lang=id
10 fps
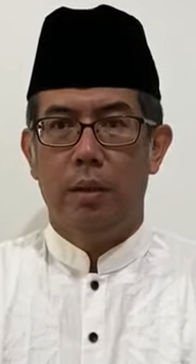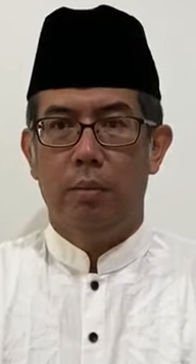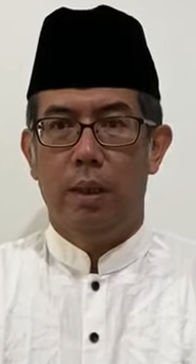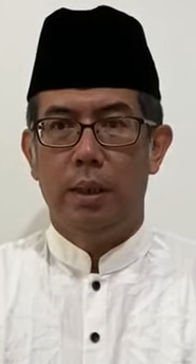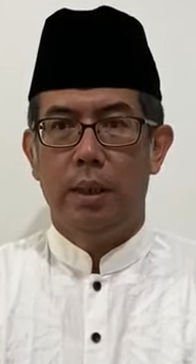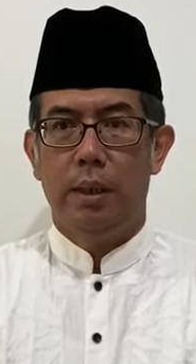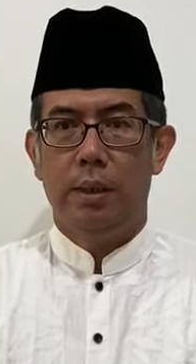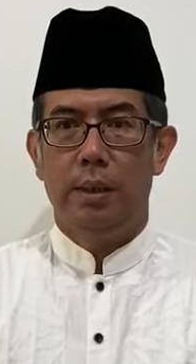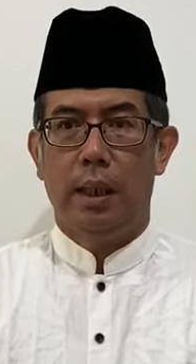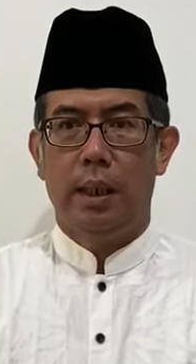Majelis
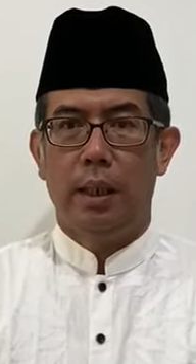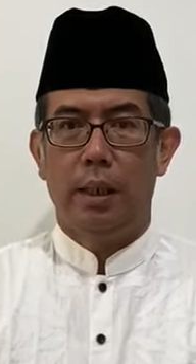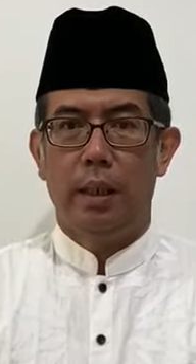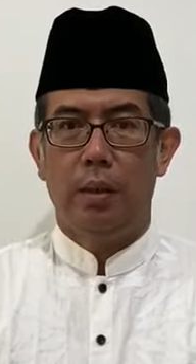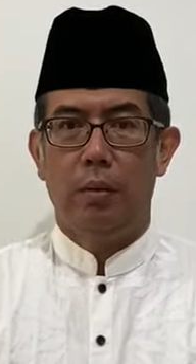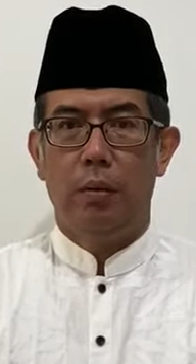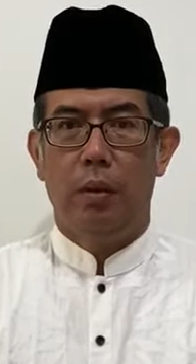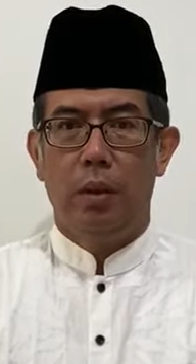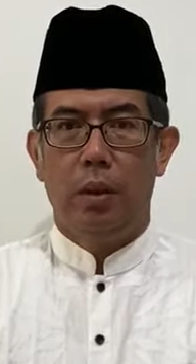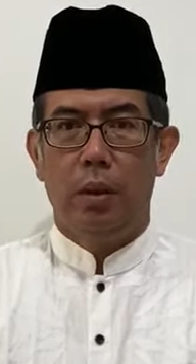Sake Riau
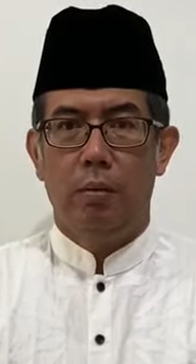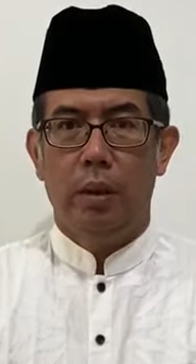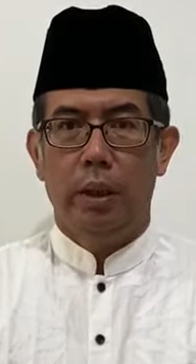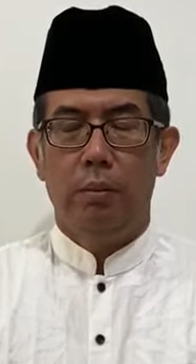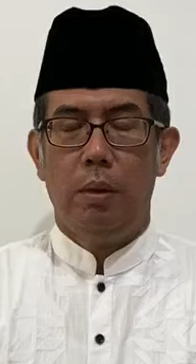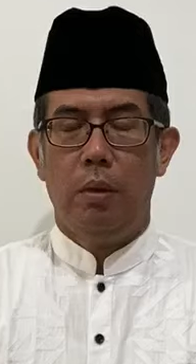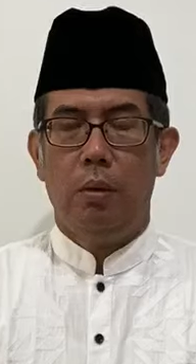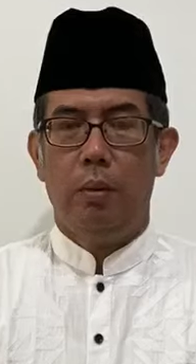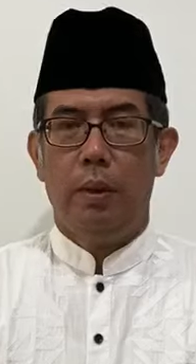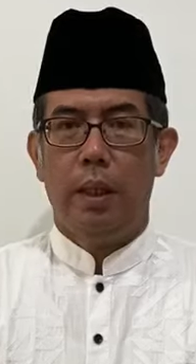
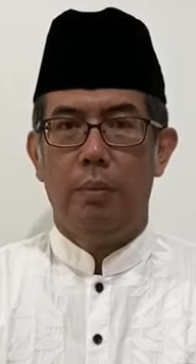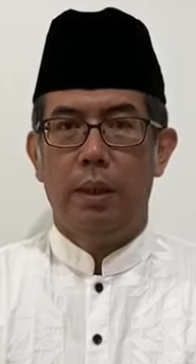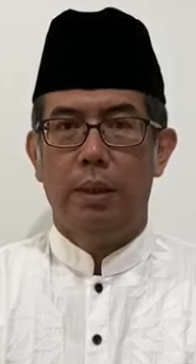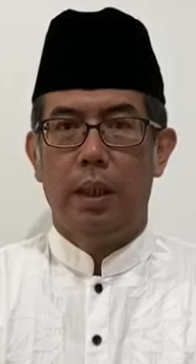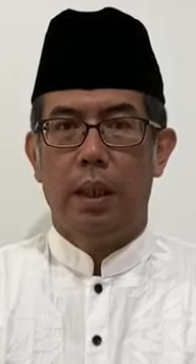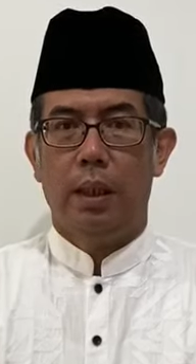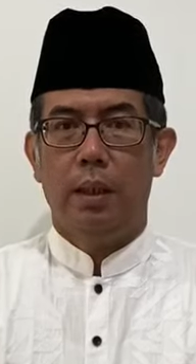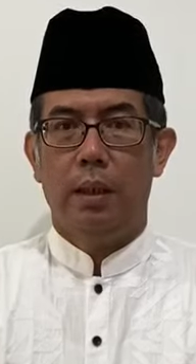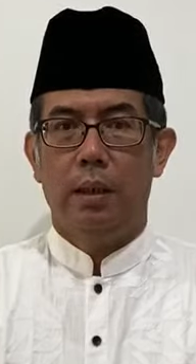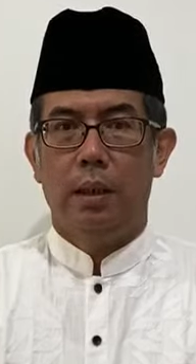menghimbau kepada masyarakat
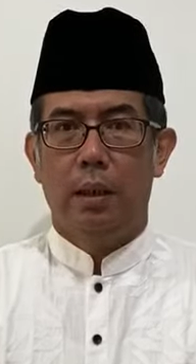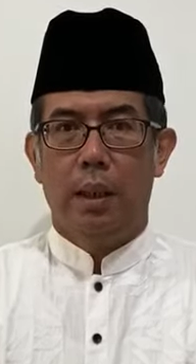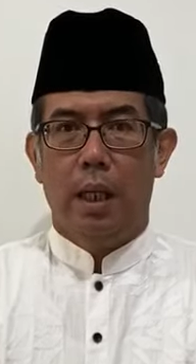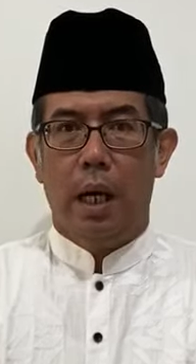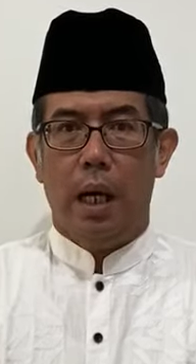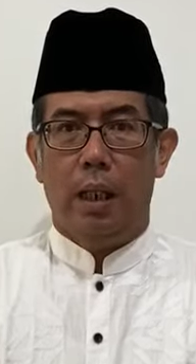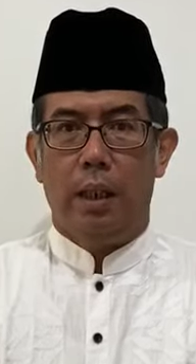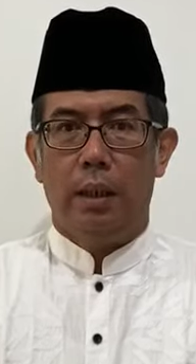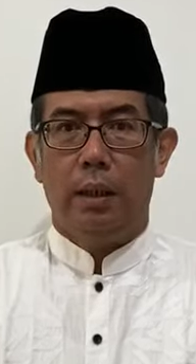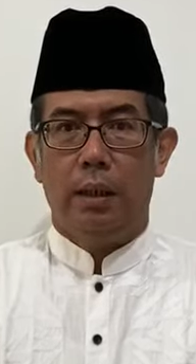
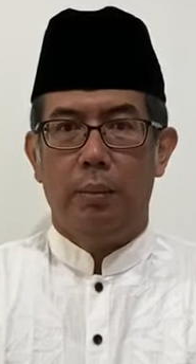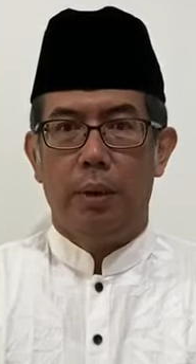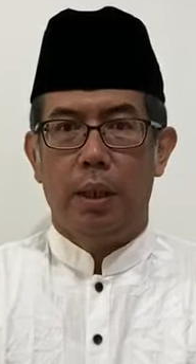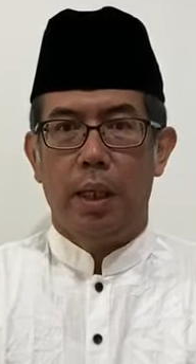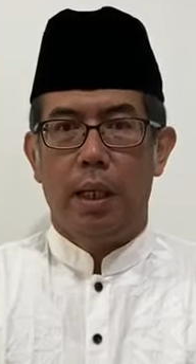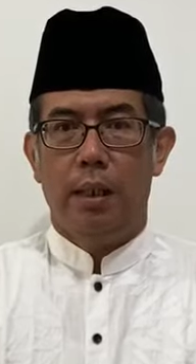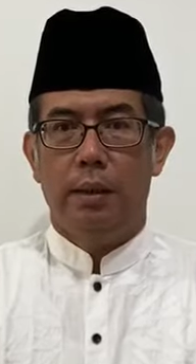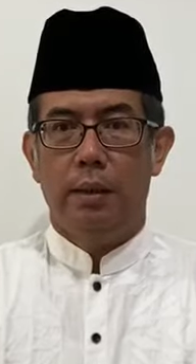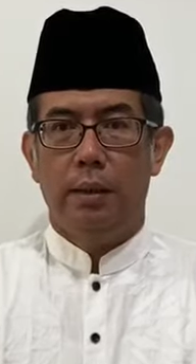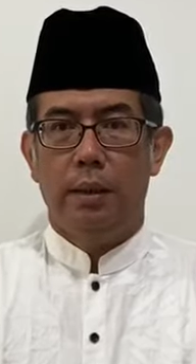agar tetap tenang,
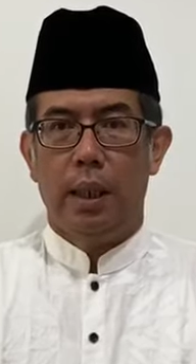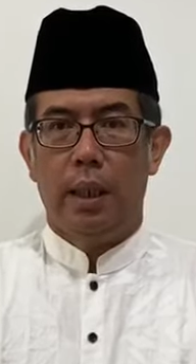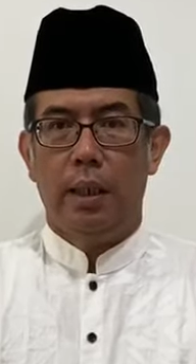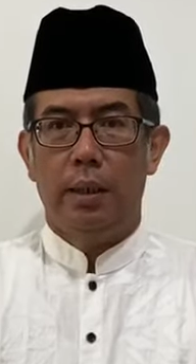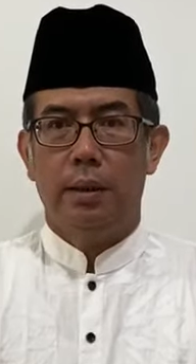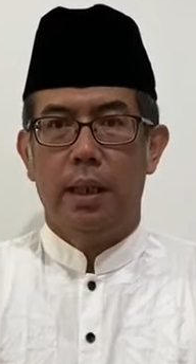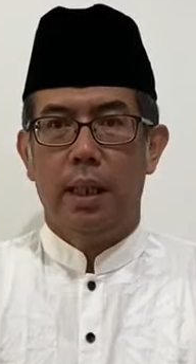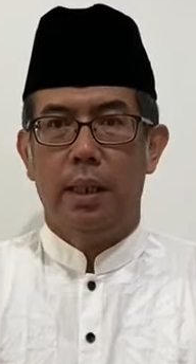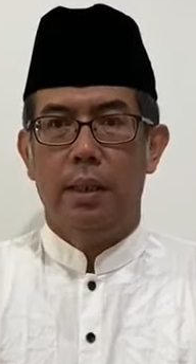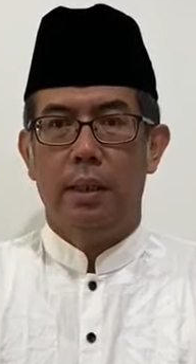jangan
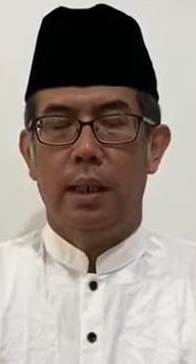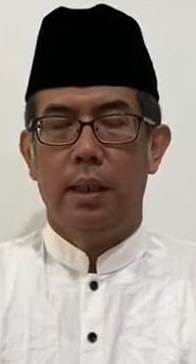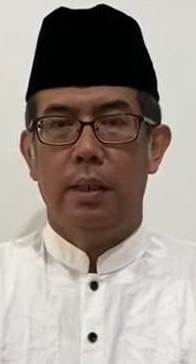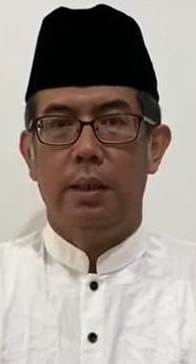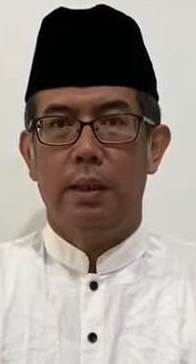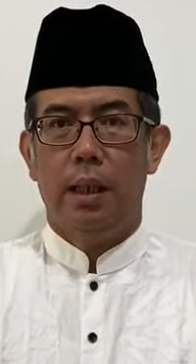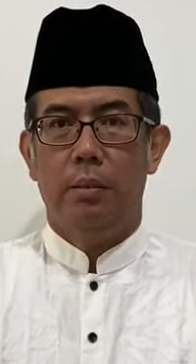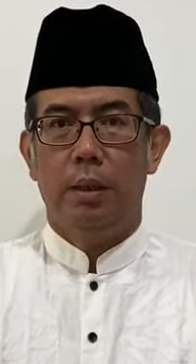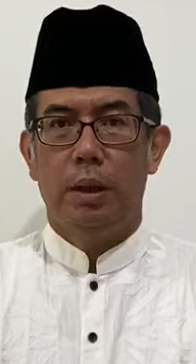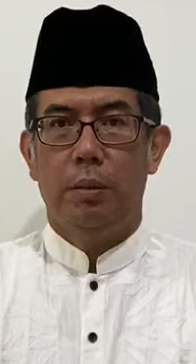resah, dan tidak
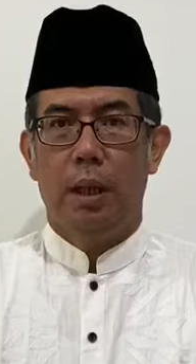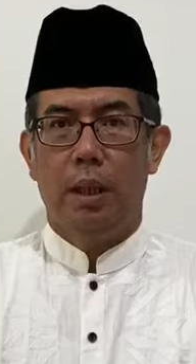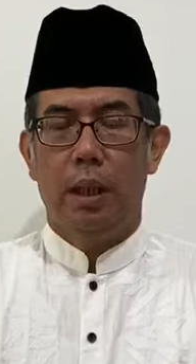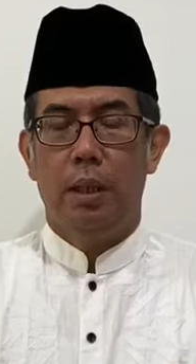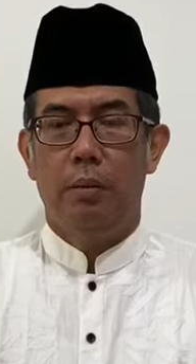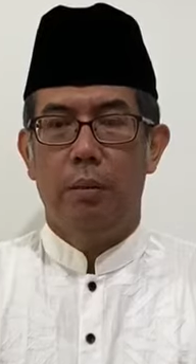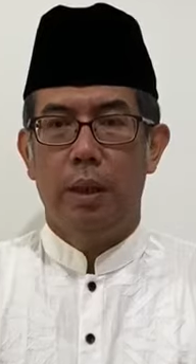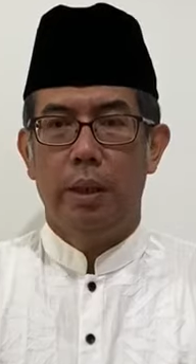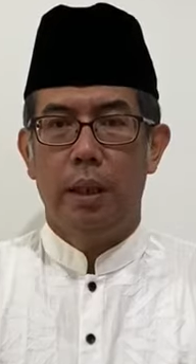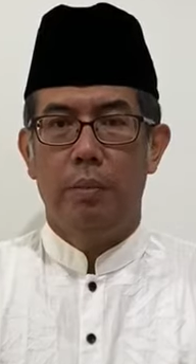menyebarkan
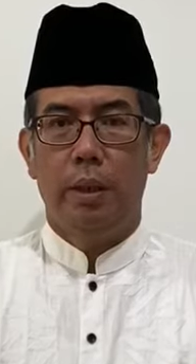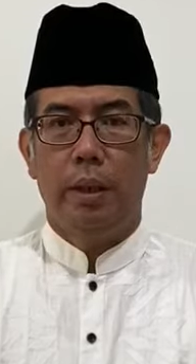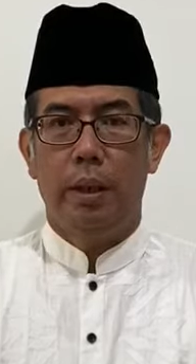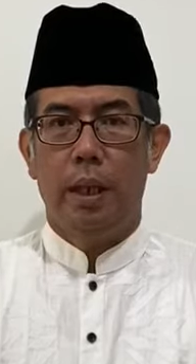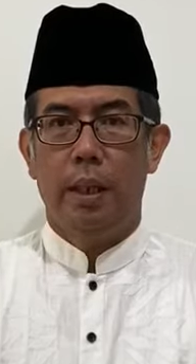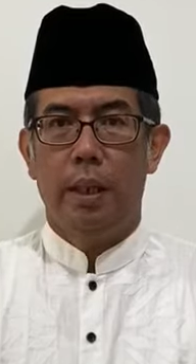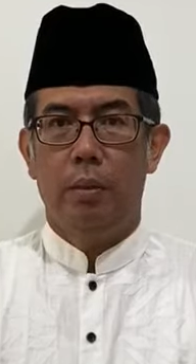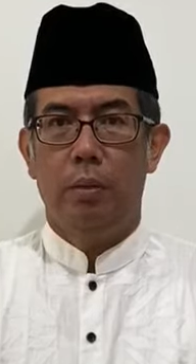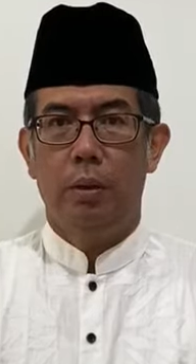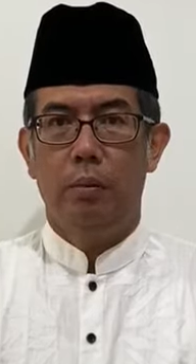berita-berita
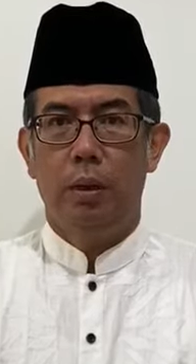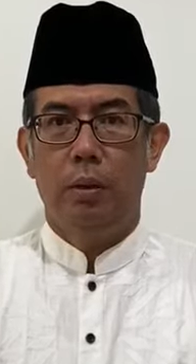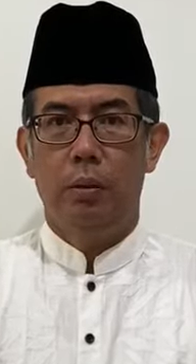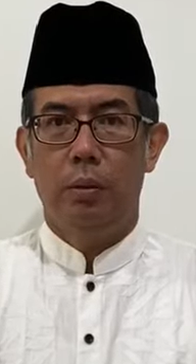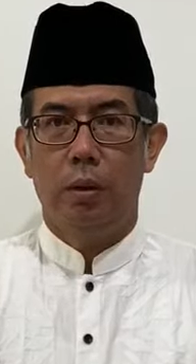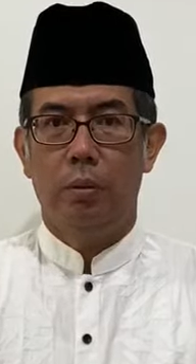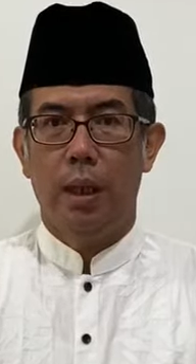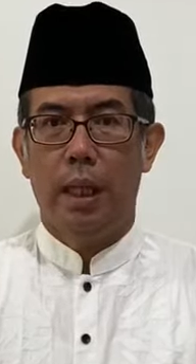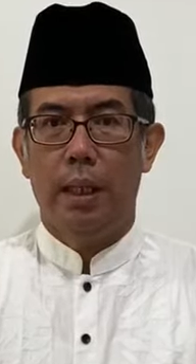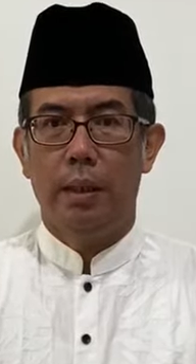yang belum tentu
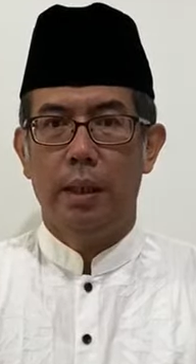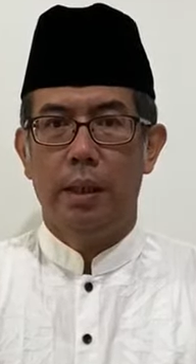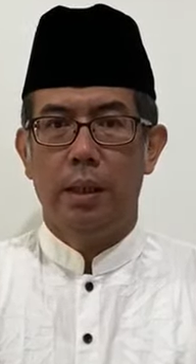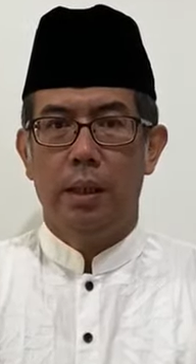kebenarannya.